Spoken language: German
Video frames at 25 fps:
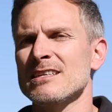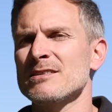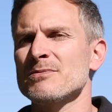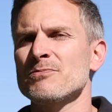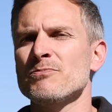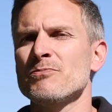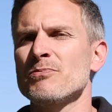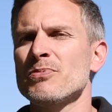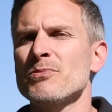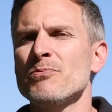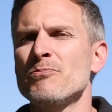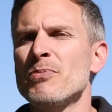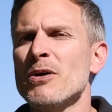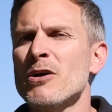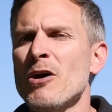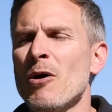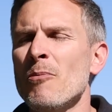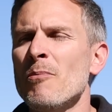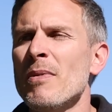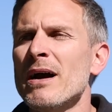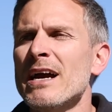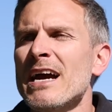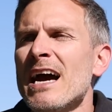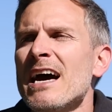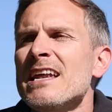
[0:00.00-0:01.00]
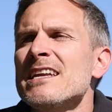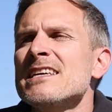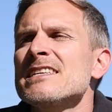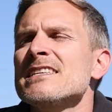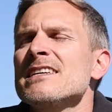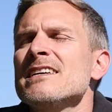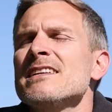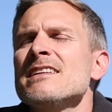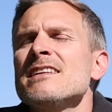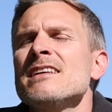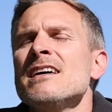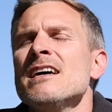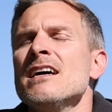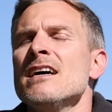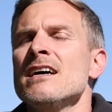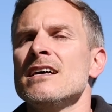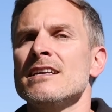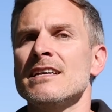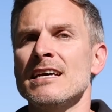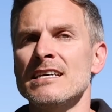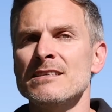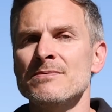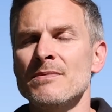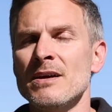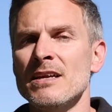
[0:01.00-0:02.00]
das bekommt man gar nicht hin,
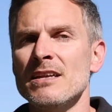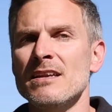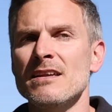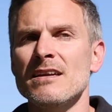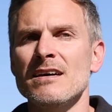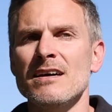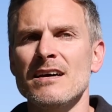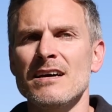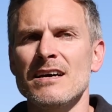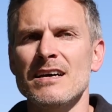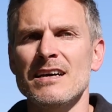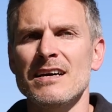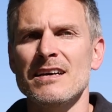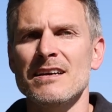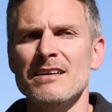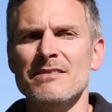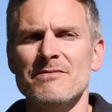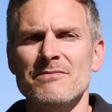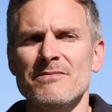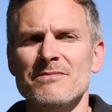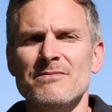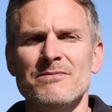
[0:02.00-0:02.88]
dass man, äh,